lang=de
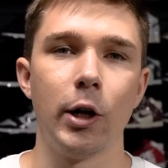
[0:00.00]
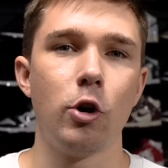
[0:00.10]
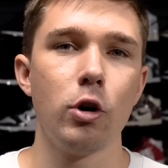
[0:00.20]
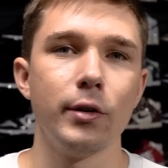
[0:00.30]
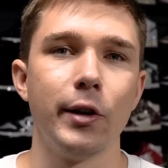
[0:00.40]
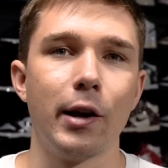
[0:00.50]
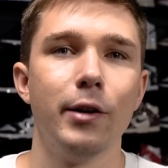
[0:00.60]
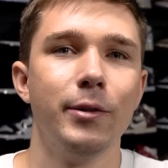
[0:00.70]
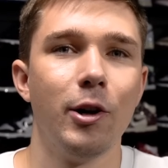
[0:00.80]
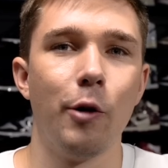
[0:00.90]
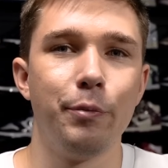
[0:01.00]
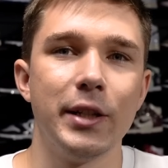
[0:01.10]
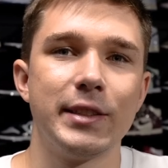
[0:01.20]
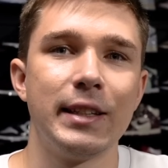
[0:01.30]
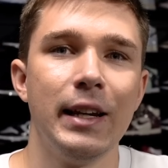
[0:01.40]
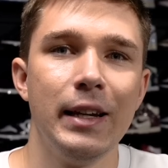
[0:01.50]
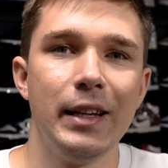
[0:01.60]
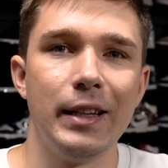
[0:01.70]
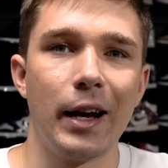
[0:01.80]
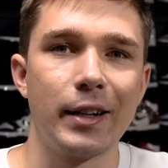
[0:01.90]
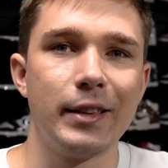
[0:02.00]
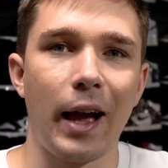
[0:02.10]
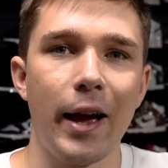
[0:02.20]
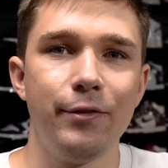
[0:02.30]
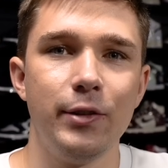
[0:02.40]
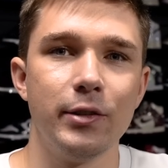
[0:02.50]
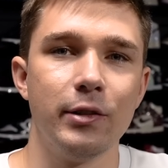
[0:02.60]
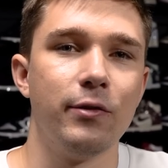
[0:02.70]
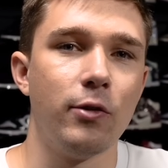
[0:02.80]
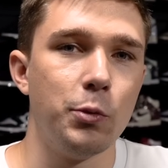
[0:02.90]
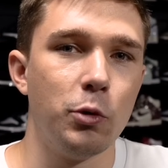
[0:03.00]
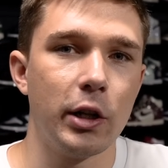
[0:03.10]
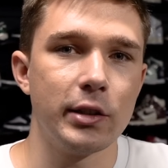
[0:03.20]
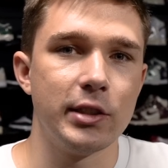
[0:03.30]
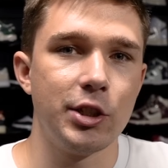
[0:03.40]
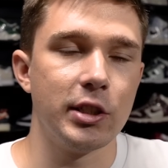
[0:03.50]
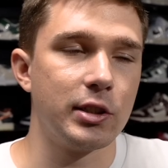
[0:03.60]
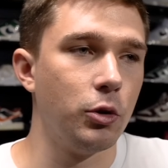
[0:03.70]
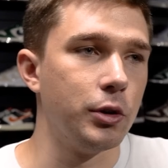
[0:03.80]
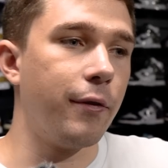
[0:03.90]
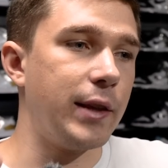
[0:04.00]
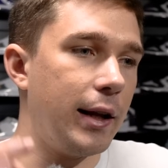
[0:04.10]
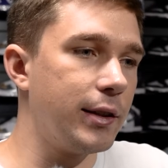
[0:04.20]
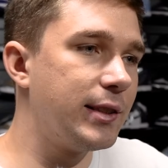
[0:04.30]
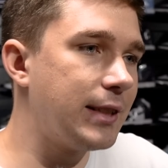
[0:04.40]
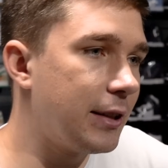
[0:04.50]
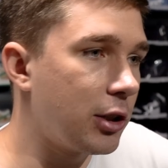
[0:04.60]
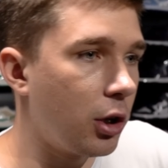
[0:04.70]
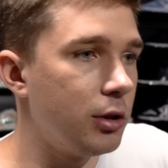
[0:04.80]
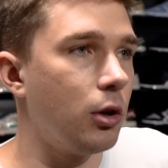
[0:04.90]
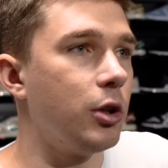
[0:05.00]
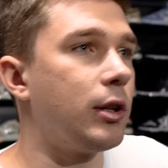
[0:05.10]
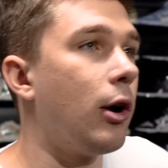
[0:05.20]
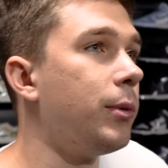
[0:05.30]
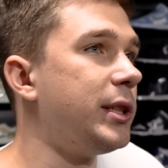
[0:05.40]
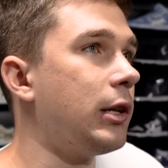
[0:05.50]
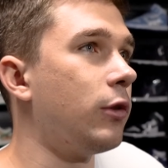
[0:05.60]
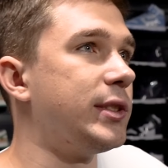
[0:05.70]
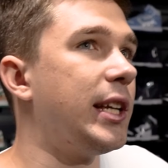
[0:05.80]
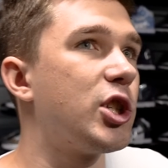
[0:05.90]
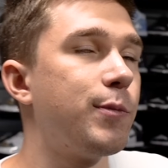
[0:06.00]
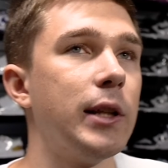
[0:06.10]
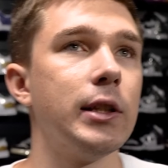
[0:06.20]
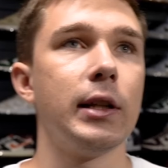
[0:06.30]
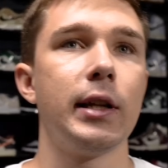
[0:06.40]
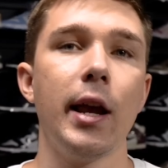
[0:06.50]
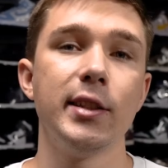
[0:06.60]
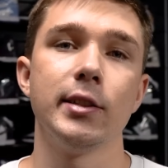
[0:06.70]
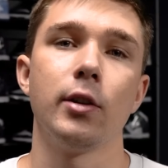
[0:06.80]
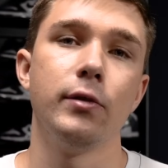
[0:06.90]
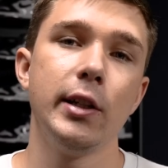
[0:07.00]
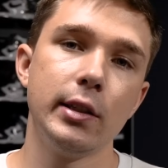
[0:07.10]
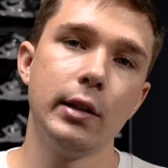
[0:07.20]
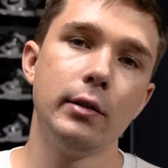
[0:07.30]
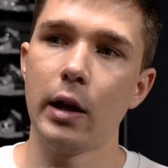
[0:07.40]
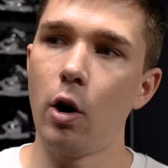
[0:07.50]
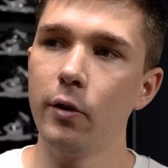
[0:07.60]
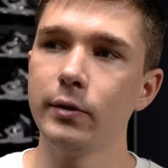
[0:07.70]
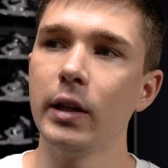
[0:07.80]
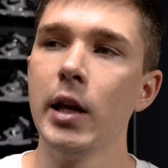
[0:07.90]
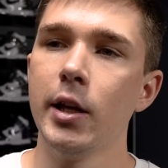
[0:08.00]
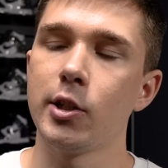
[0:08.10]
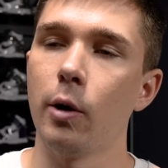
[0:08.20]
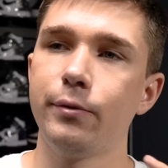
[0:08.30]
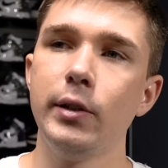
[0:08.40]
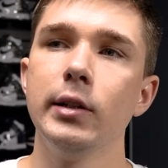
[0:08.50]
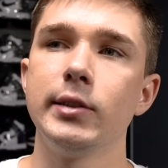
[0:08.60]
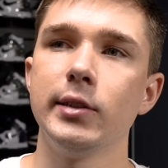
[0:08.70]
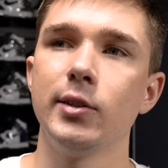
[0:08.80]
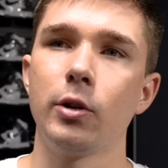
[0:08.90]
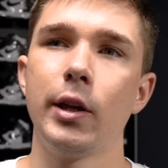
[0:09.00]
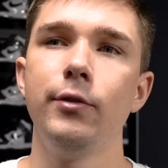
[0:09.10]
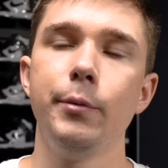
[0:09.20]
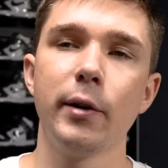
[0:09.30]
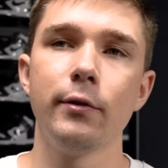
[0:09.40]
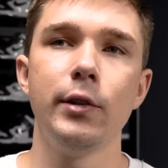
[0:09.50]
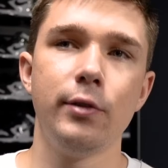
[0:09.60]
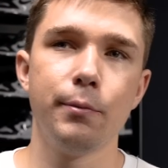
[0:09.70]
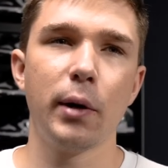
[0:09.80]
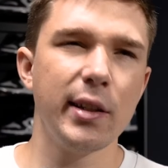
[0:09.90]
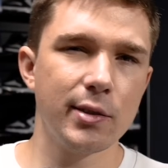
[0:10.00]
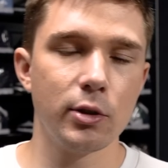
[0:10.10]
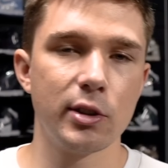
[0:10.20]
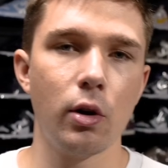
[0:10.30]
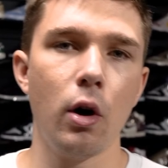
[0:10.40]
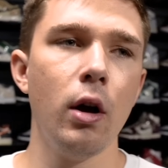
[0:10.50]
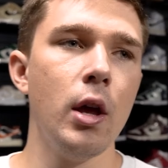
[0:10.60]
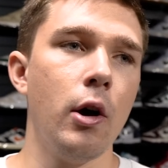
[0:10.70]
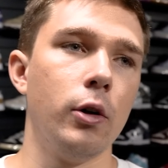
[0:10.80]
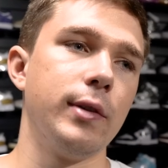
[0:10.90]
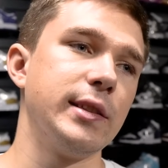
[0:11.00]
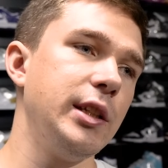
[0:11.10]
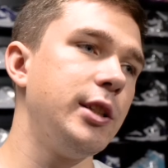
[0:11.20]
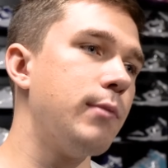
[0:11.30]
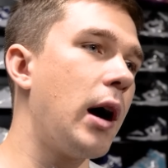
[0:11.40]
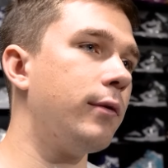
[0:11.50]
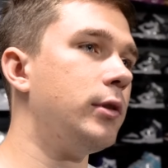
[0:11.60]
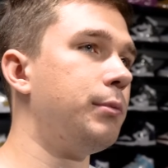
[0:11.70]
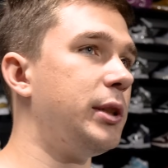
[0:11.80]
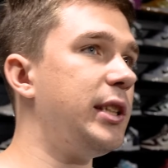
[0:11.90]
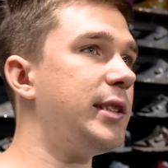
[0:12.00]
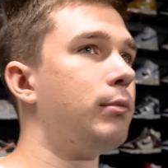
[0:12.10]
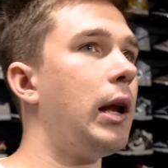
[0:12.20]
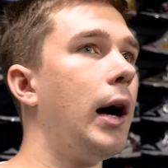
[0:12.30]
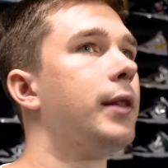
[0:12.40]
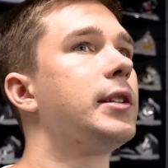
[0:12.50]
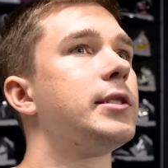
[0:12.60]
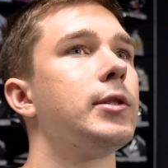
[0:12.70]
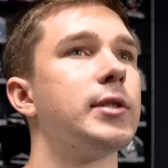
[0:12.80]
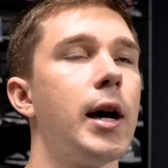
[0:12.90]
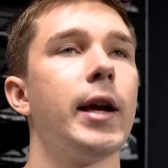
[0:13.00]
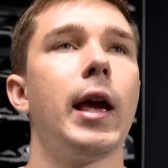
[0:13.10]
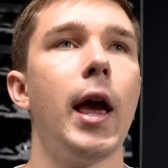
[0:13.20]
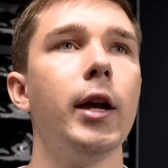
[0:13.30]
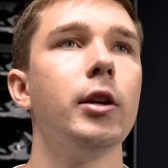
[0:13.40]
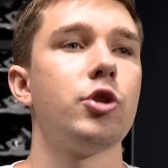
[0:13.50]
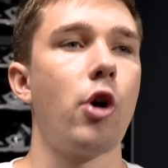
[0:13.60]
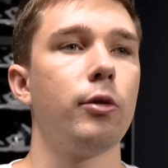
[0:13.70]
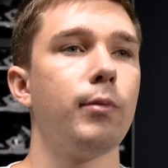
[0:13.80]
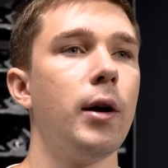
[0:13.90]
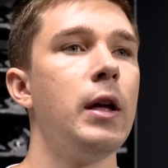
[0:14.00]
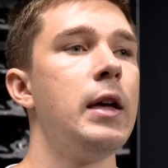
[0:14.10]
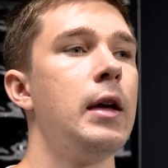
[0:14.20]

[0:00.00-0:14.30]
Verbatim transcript: Mal gucken, Digga, ob jetzt nach drei, vier Monaten sich das lohnt. Auf der anderen Seite könnt ihr euch, glaube ich, auf auf sehr spannende Cases auf LinkedIn erhoffen. Ich glaube, viele sind so, okay, wie, wie viel bringt so ein Store? Und was ich machen will mit diesem Laden ist zu zeigen, ey, schaut mal,